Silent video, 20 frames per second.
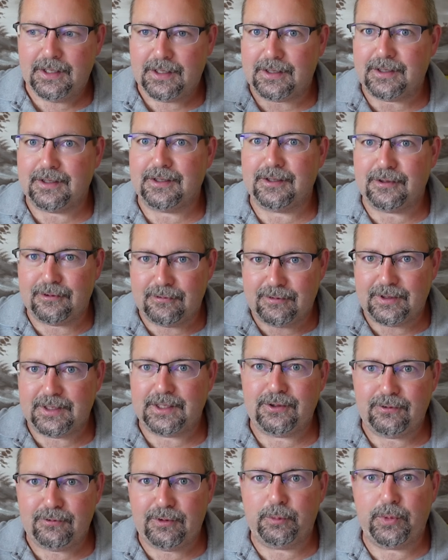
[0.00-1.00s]
Äh,
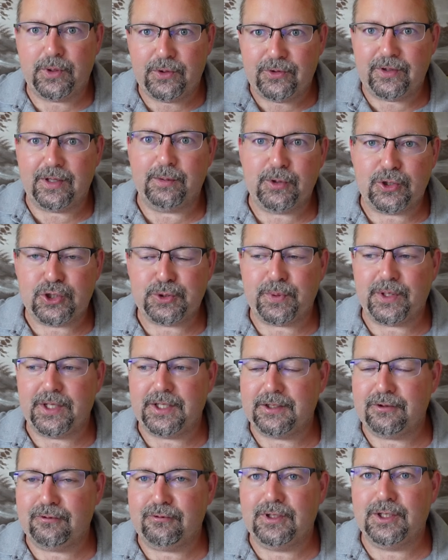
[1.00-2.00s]
weil wenn man
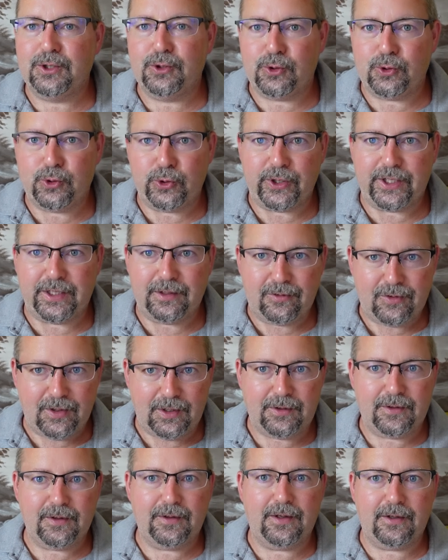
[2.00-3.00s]
dementsprechend viel Konkurrenz
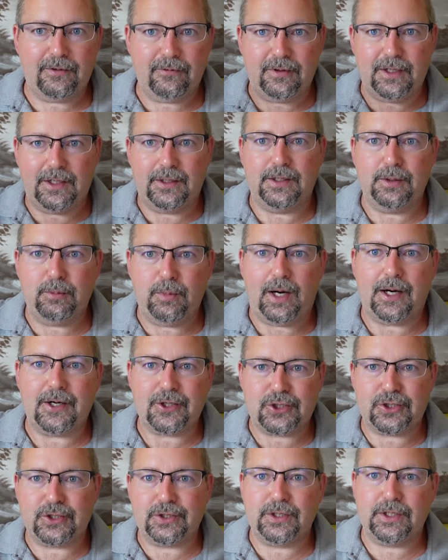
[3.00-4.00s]
hätte, dann wären die
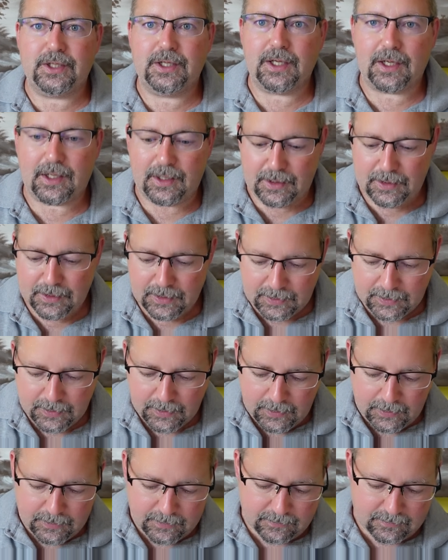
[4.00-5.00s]
Margen geringer.
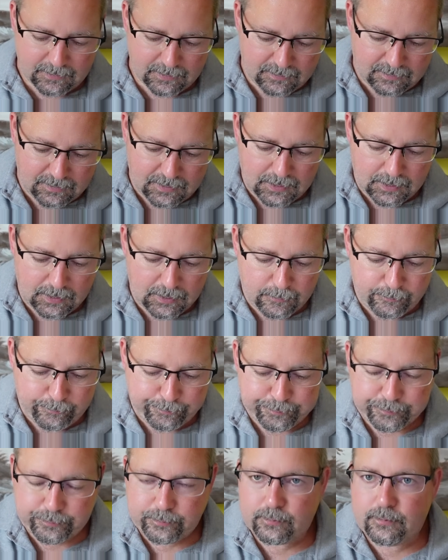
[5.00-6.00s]
Das heißt, die
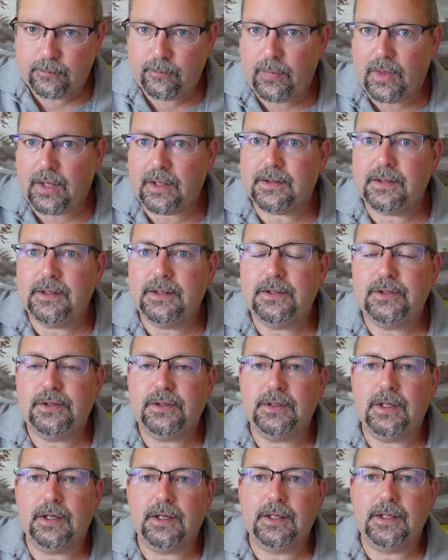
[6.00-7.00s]
die,
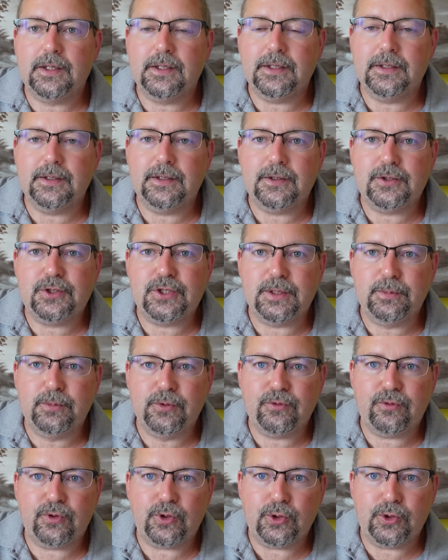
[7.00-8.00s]
äh, in den Chips
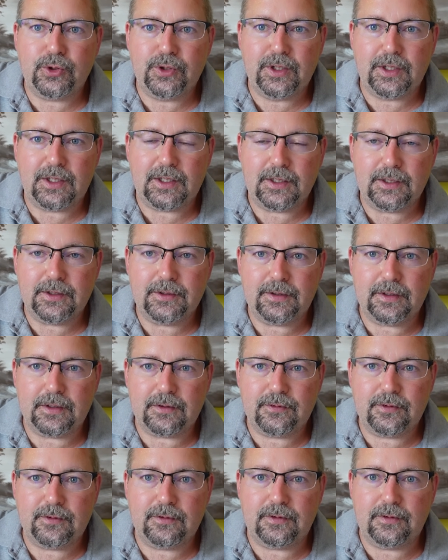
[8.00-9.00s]
von äh,
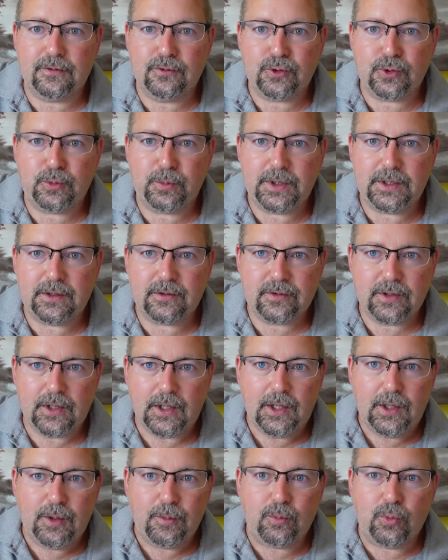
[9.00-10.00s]
Texas Instruments
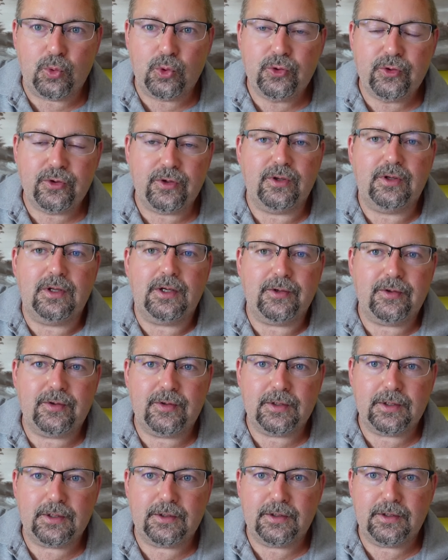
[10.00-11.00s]
muss, das lässt
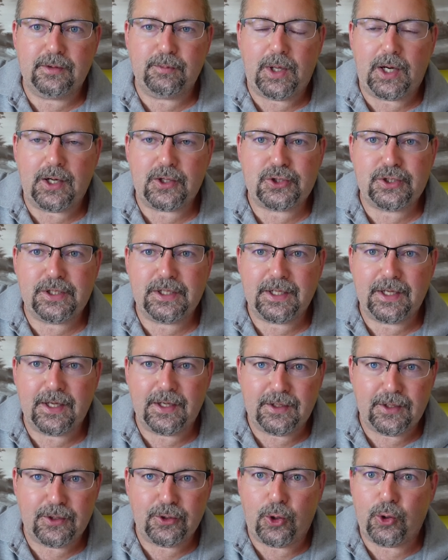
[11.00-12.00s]
sich an den Margen
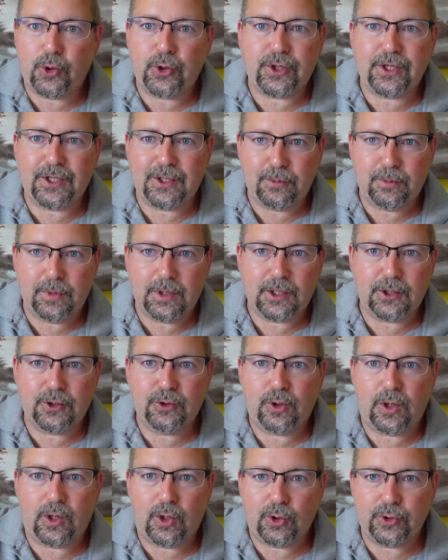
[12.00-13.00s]
erkennen, auch jede Menge
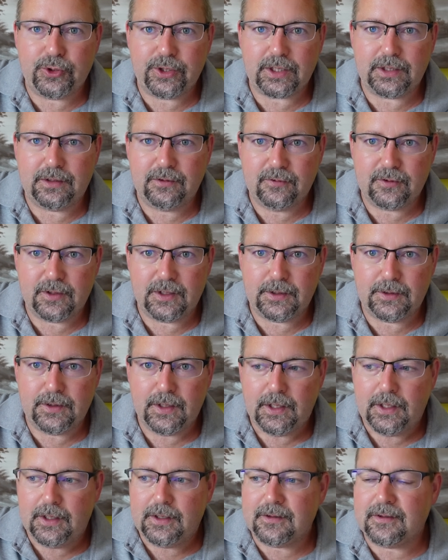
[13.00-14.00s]
Know-how drin sein,
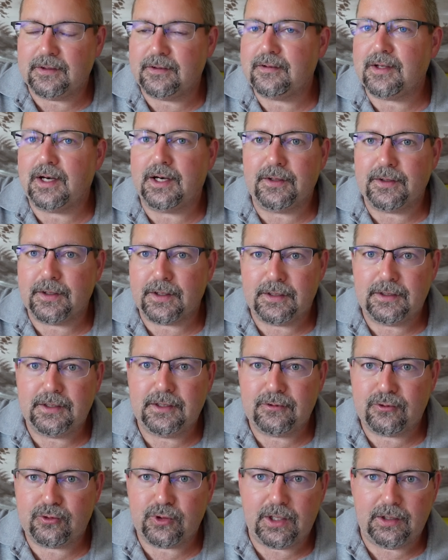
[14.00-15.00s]
das andere
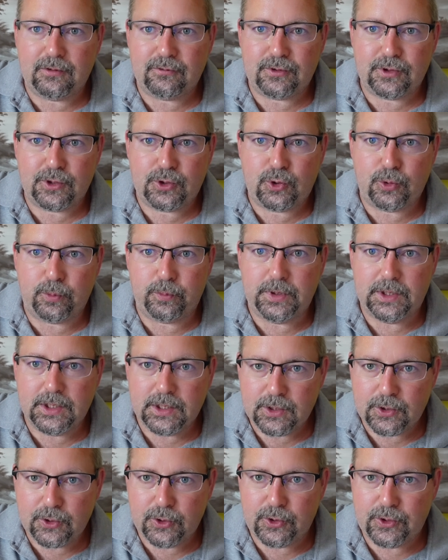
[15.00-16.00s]
nicht so einfach
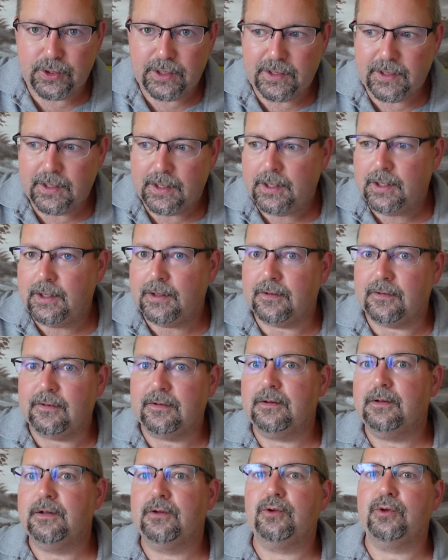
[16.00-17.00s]
kopieren können. Es
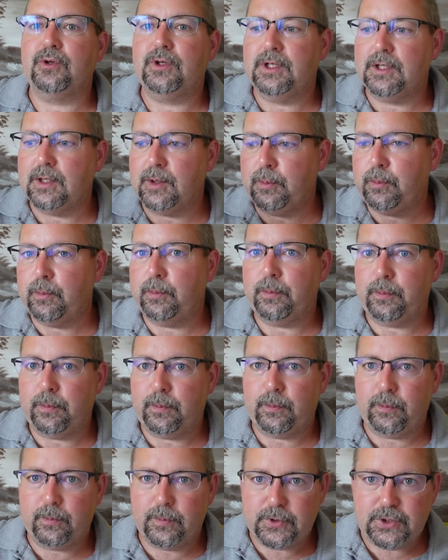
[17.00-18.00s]
sind also hier
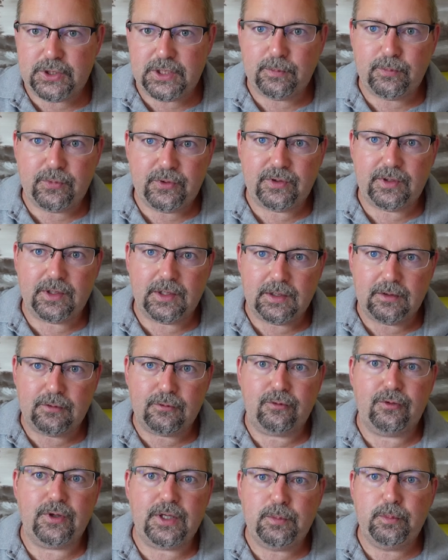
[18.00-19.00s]
Chips, die in
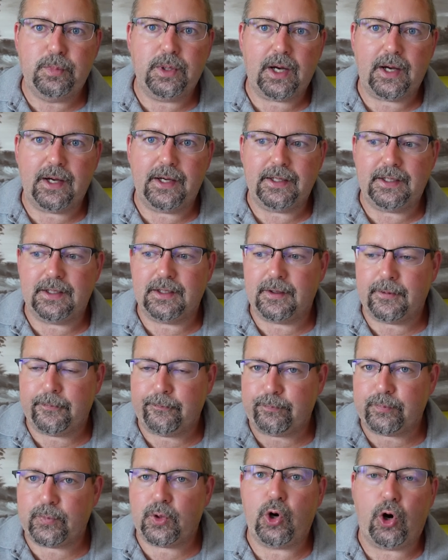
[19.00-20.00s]
vielen Bereichen
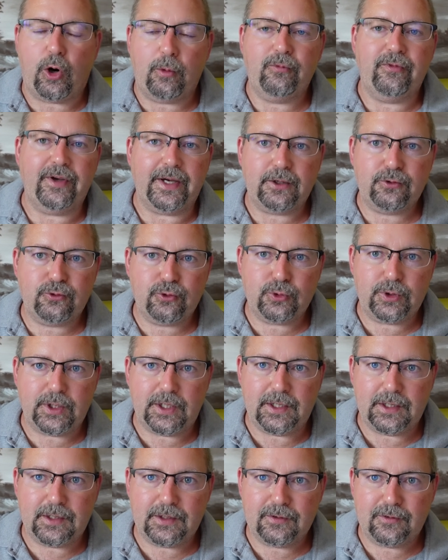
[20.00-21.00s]
kaum
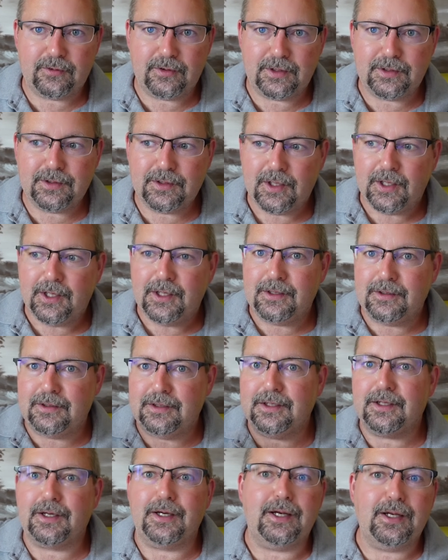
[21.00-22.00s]
wegzudenken sind,
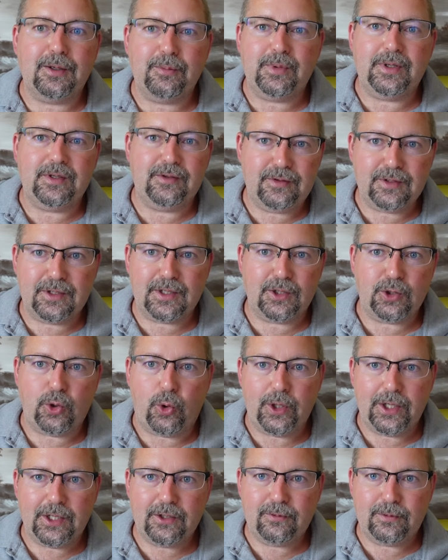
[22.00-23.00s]
die regelmäßig
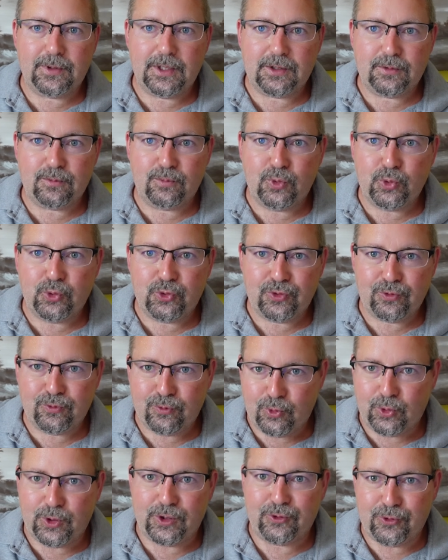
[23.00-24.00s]
erneuert werden müssen,
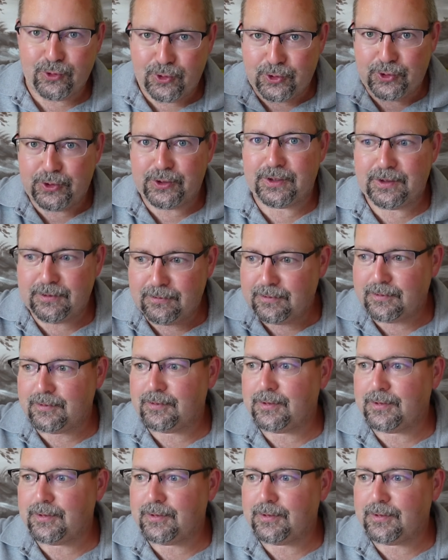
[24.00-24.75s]
wo also auch den,